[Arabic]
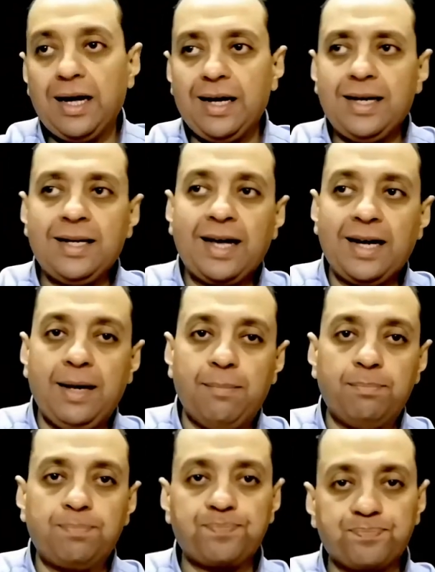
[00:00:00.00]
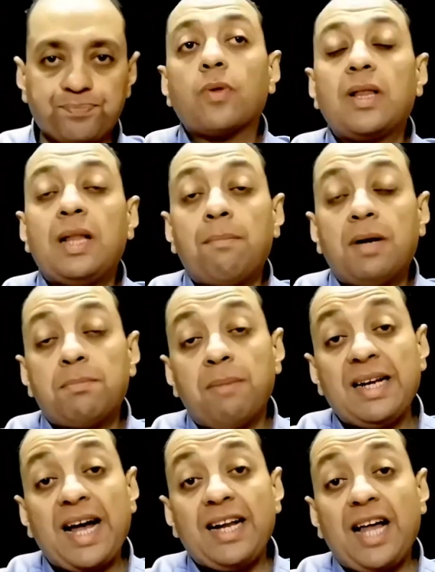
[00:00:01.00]
الكلام لما
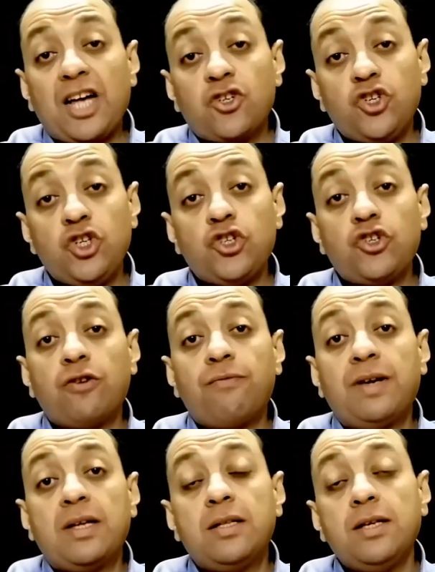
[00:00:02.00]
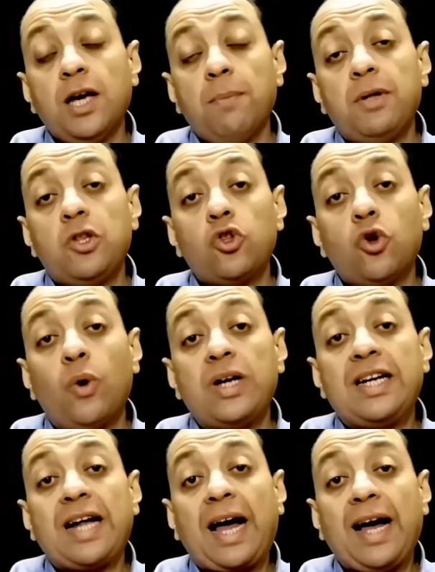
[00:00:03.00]
اتمنع الحشيش في كتير من
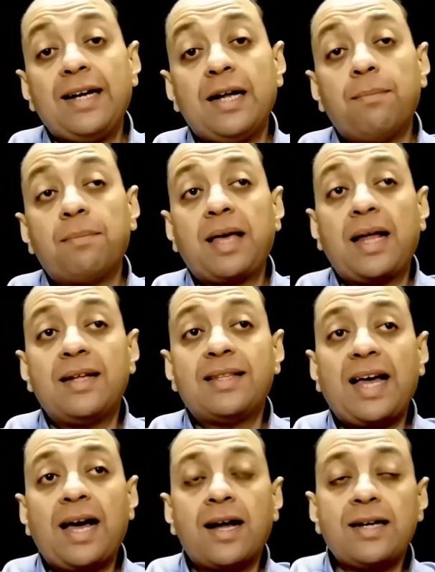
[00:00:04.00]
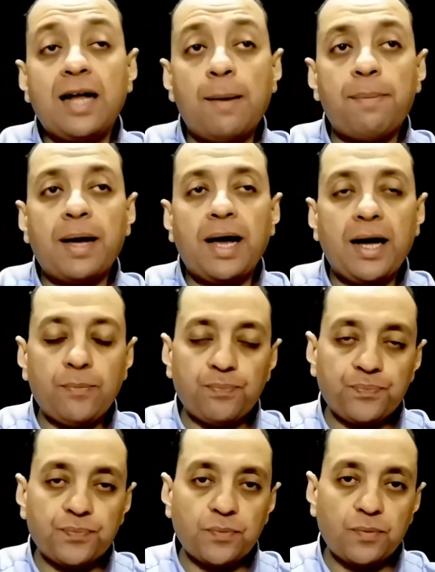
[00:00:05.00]
دول العالم كانت
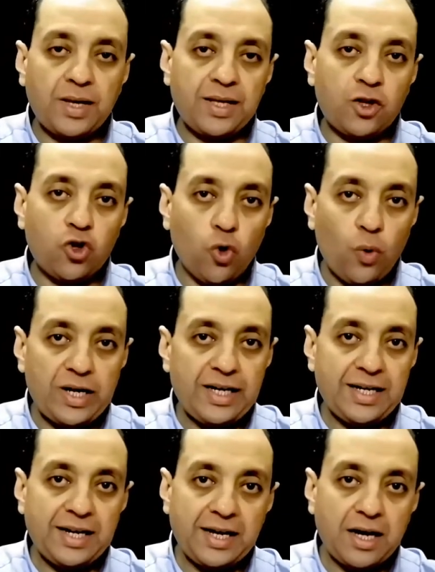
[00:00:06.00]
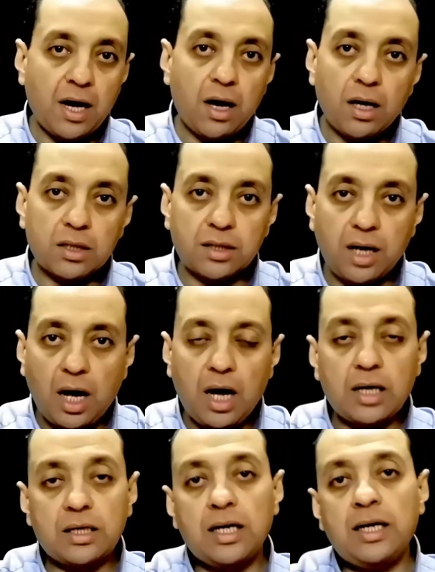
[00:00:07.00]
اغلبها الدول اللي هي
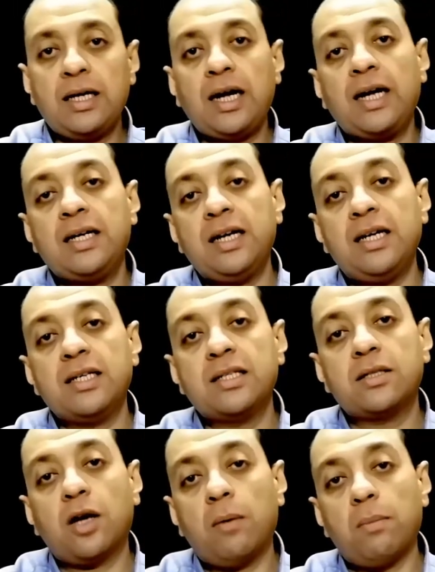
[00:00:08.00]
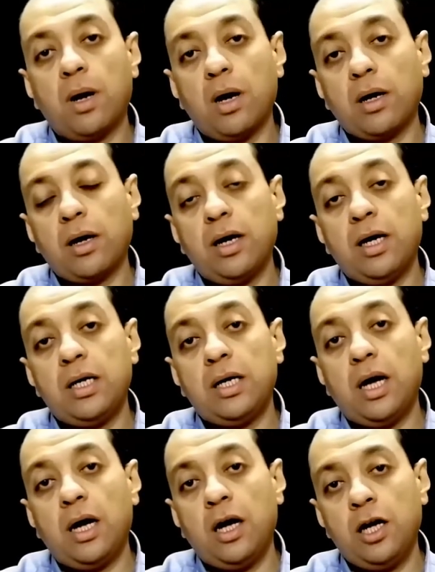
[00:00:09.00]
خاضعه آه، للاستعمار
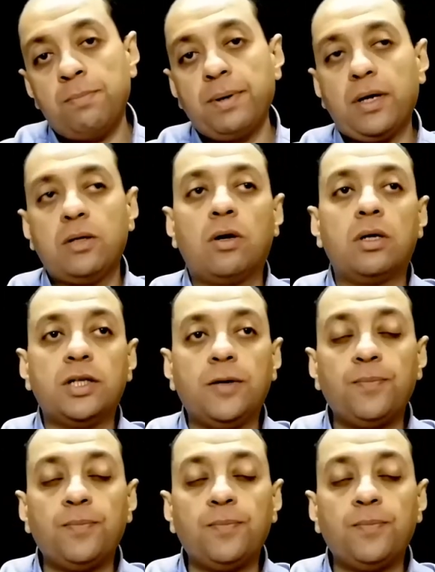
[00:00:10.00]
البريطاني